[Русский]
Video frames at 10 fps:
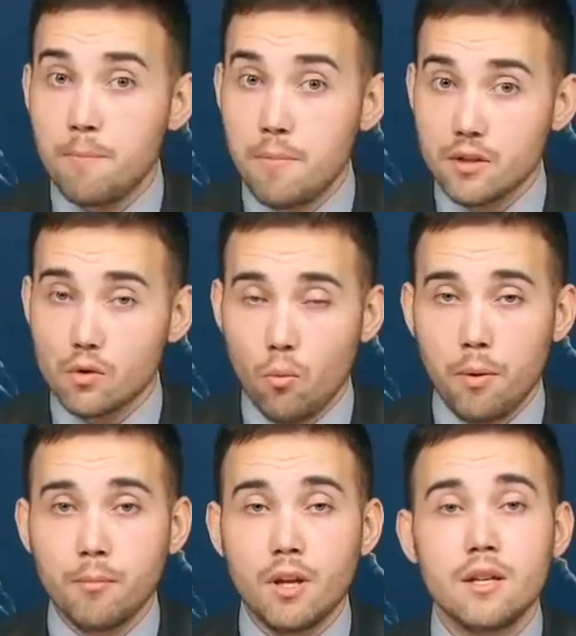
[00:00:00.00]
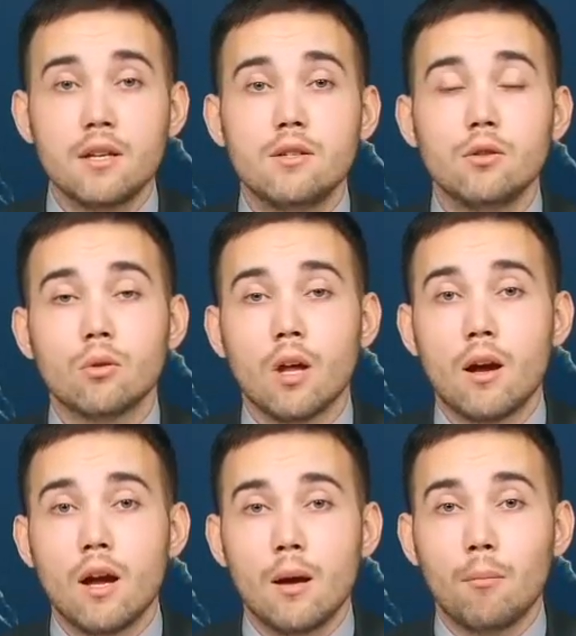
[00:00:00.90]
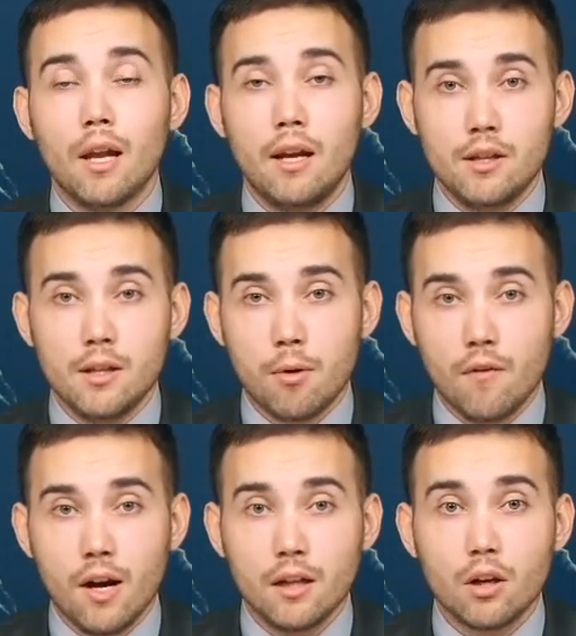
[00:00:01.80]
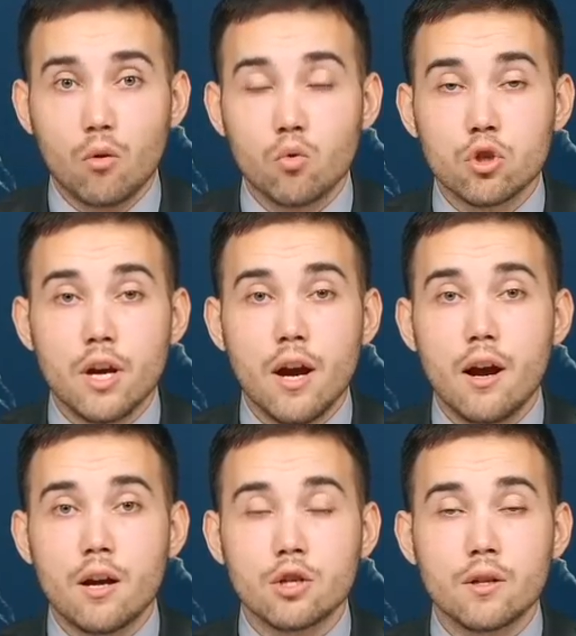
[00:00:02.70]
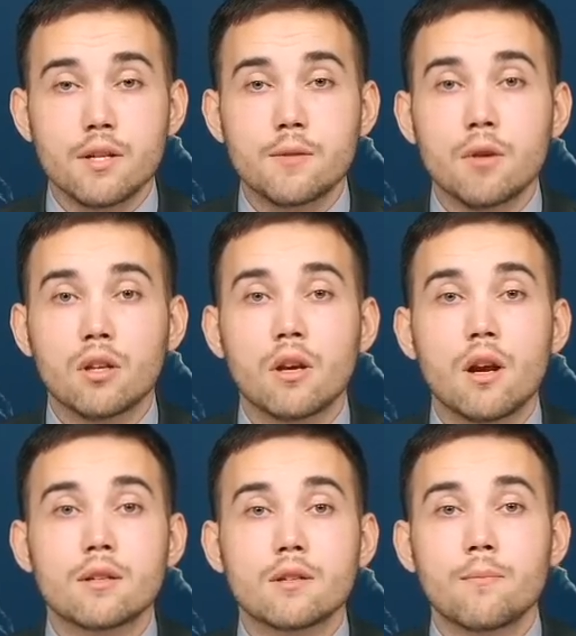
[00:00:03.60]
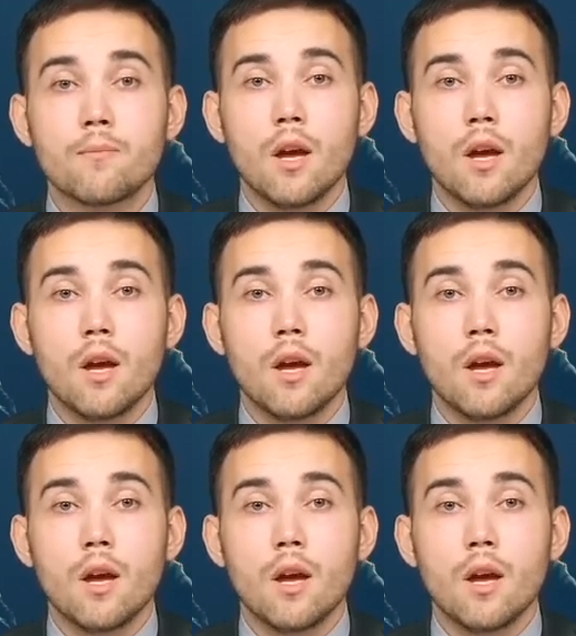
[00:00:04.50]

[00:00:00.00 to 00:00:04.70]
без упоминания титула. Малолетний провокатор уже ожидает смертной казни.